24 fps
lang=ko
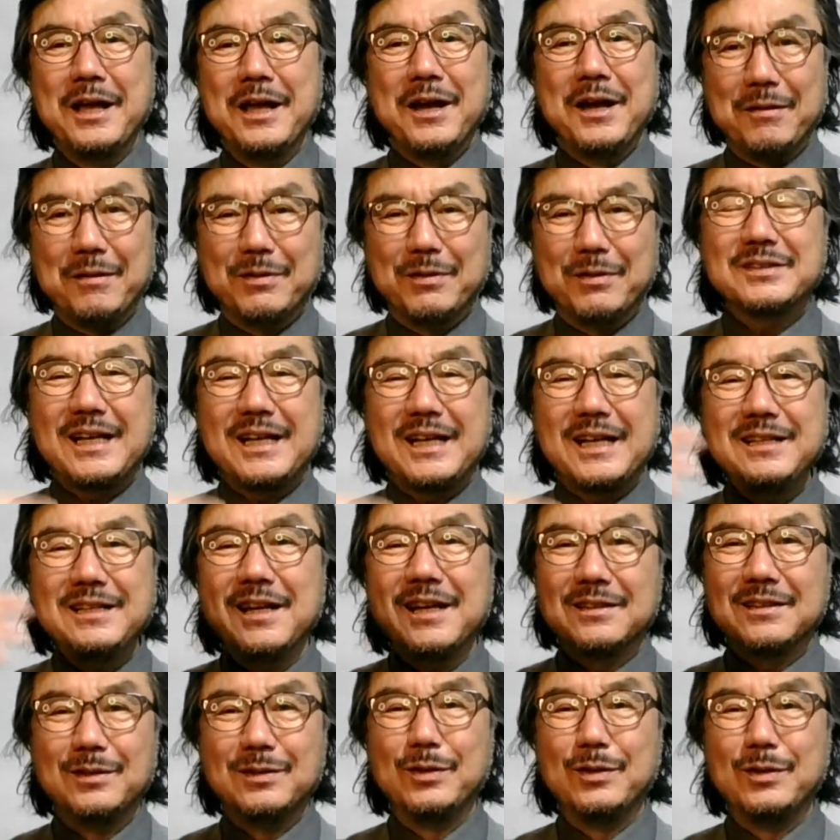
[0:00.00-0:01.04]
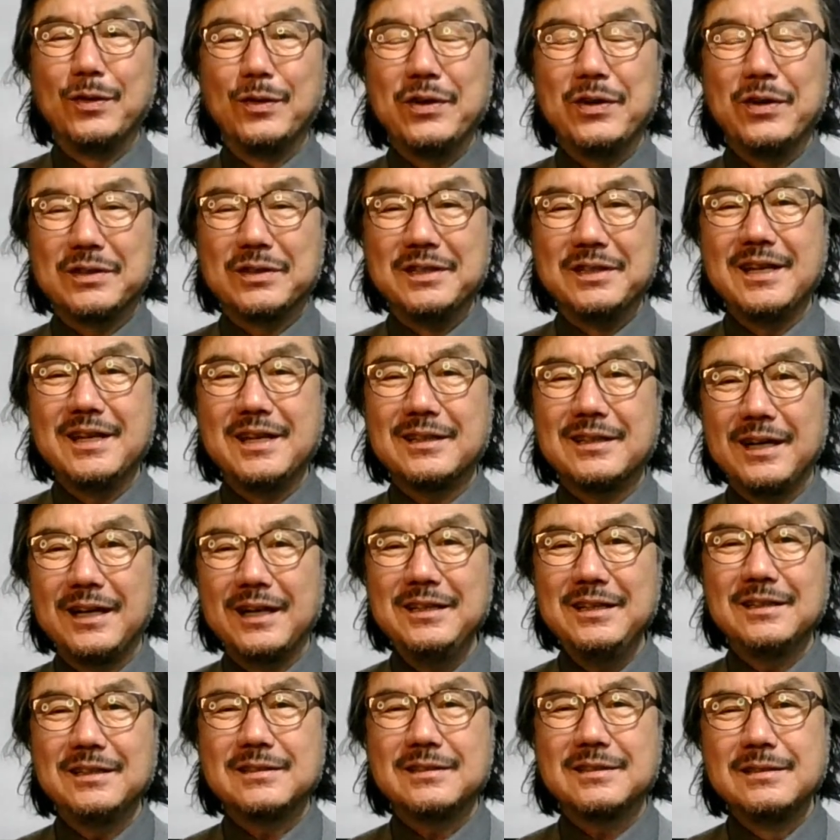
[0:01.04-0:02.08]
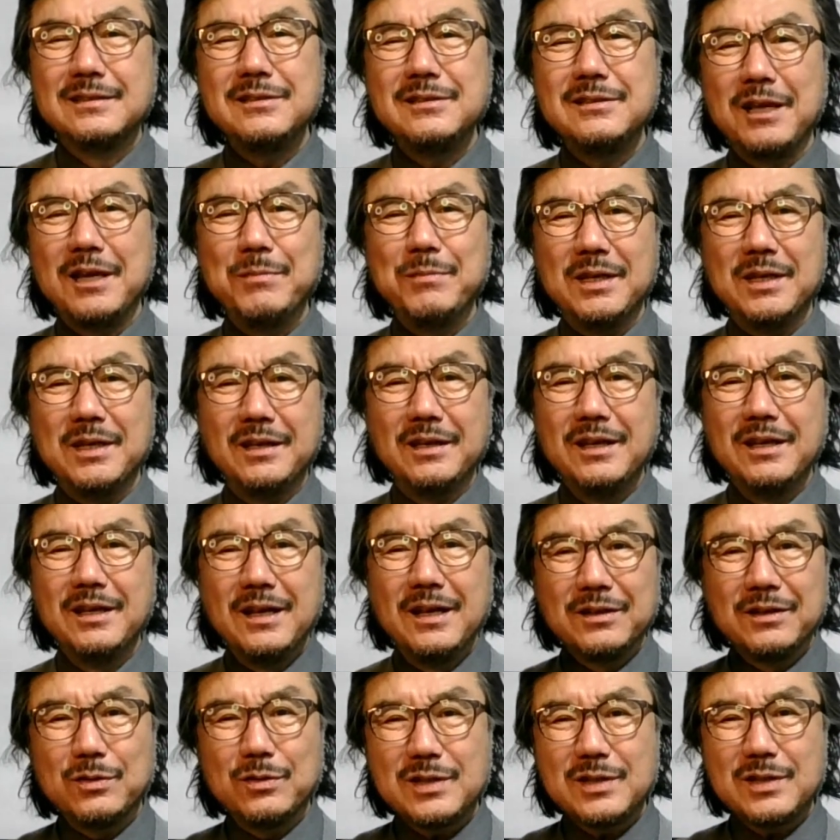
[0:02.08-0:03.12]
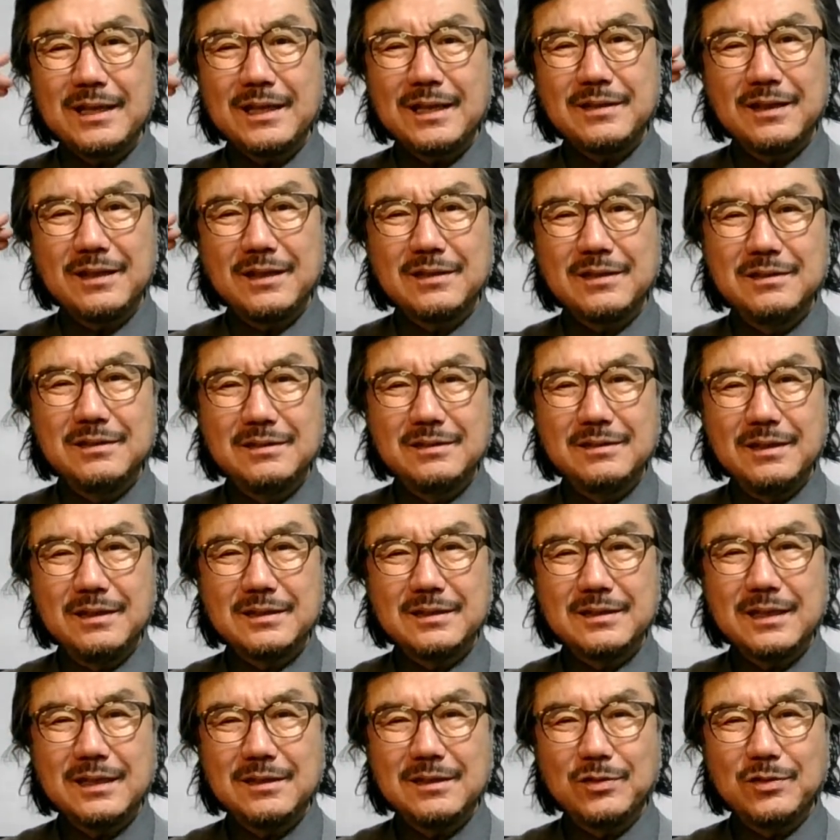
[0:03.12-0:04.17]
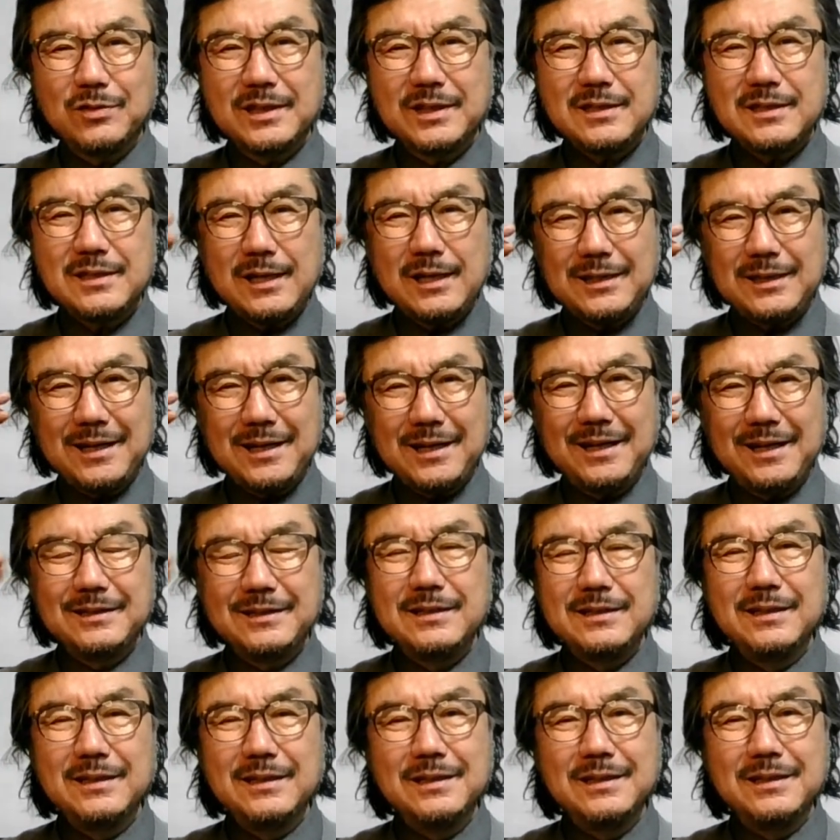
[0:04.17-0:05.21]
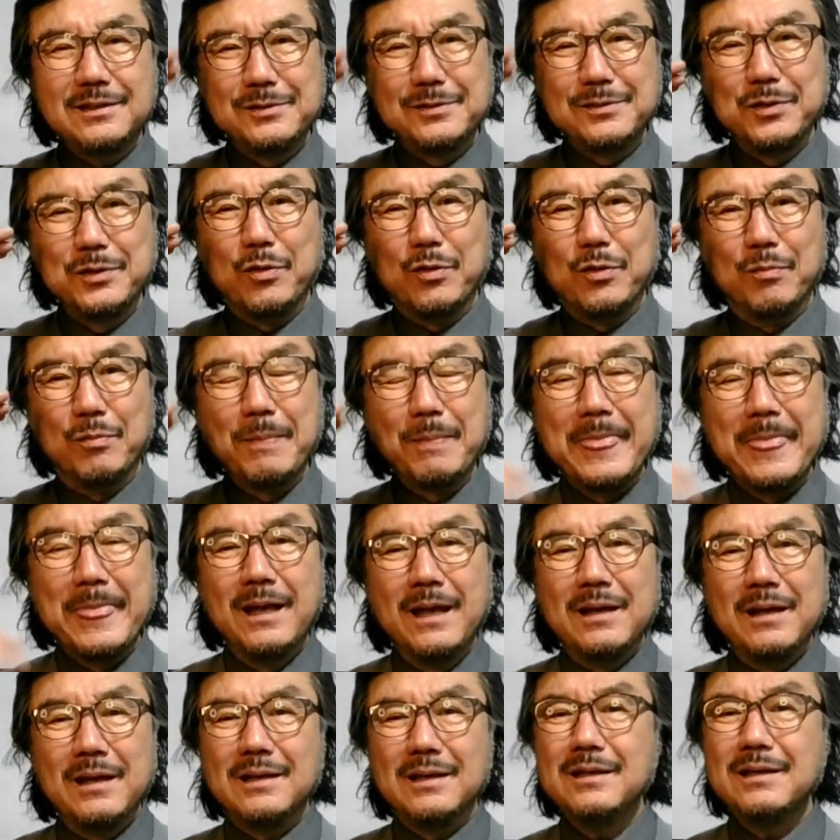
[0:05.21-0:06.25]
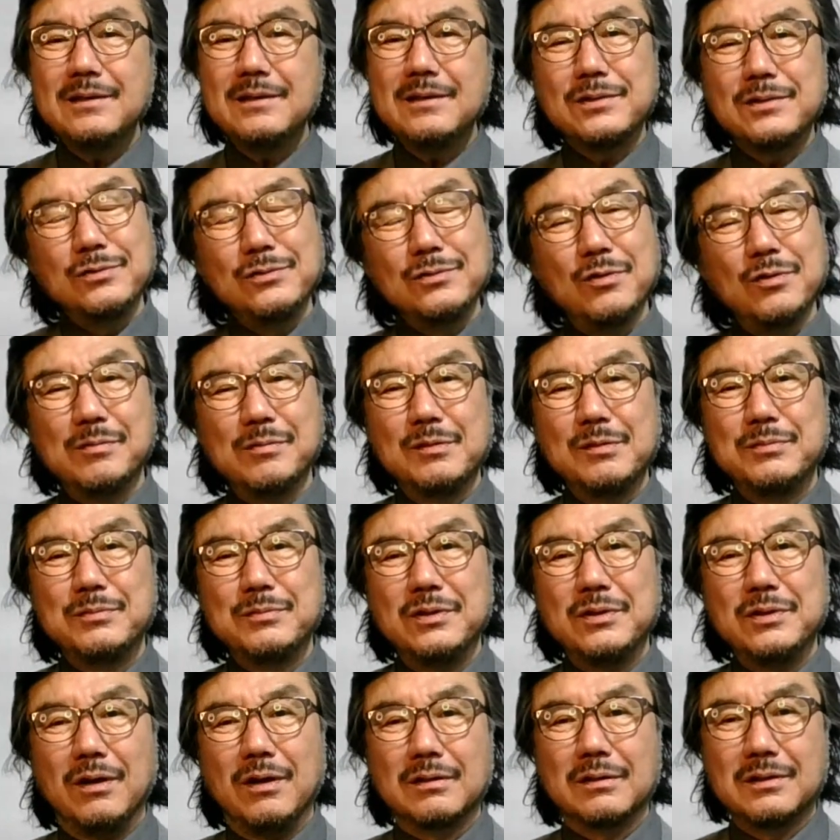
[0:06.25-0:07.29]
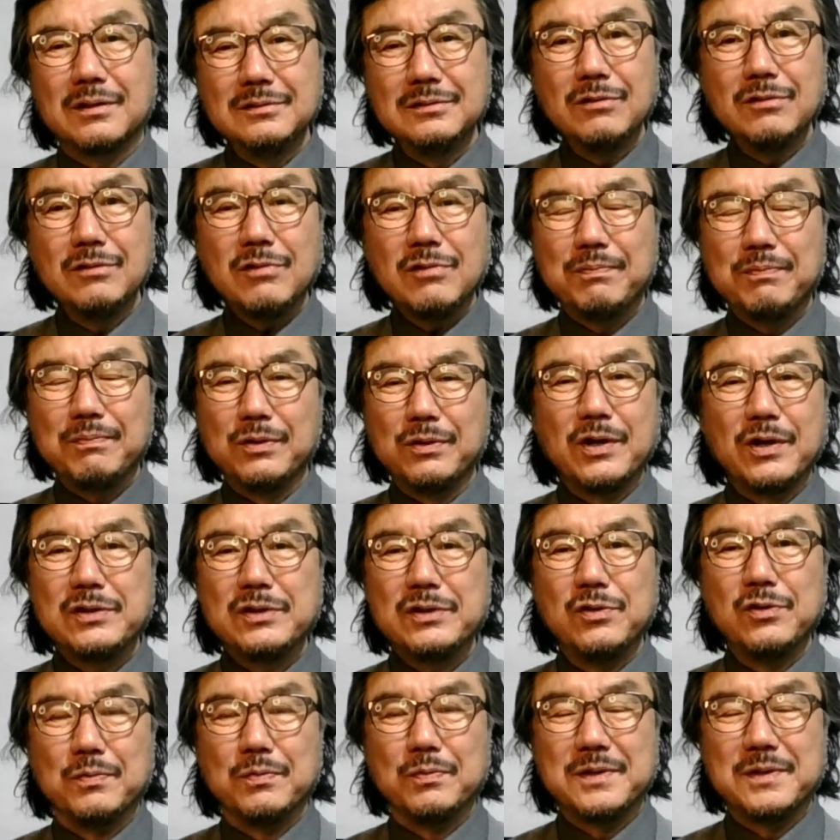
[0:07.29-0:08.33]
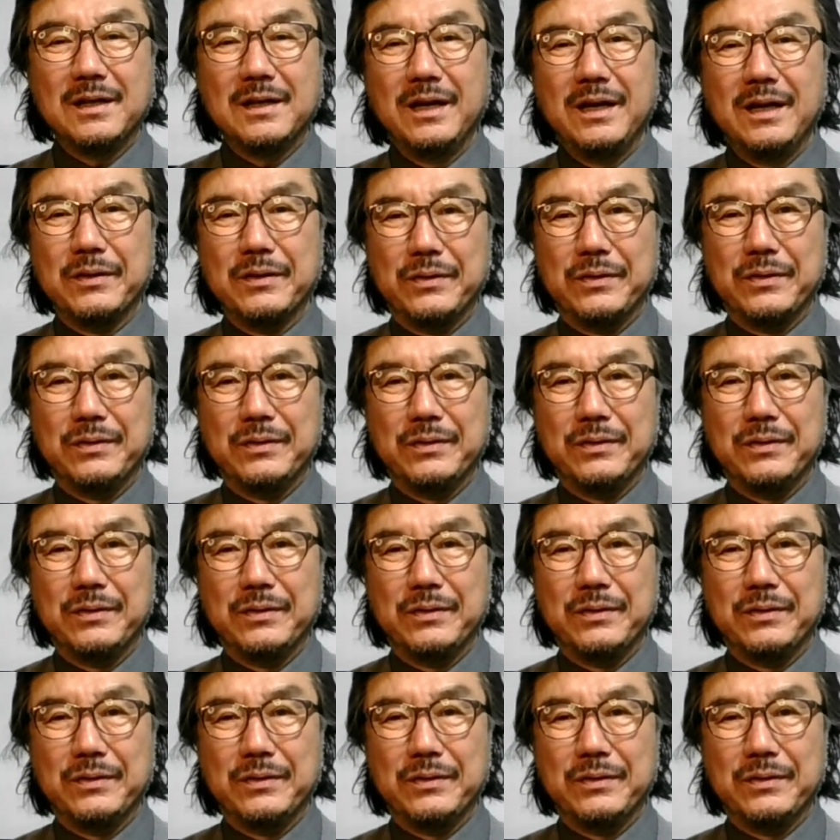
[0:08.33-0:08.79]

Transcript: 뭐 산이야 들로 들이야 다니는 그 재미 그리고 샷다를 끊을 때 샷다 소리가 착착하는 이 즐거움 이 즐거움을 뭐 어떤 것과 비교할 수 없잖아요.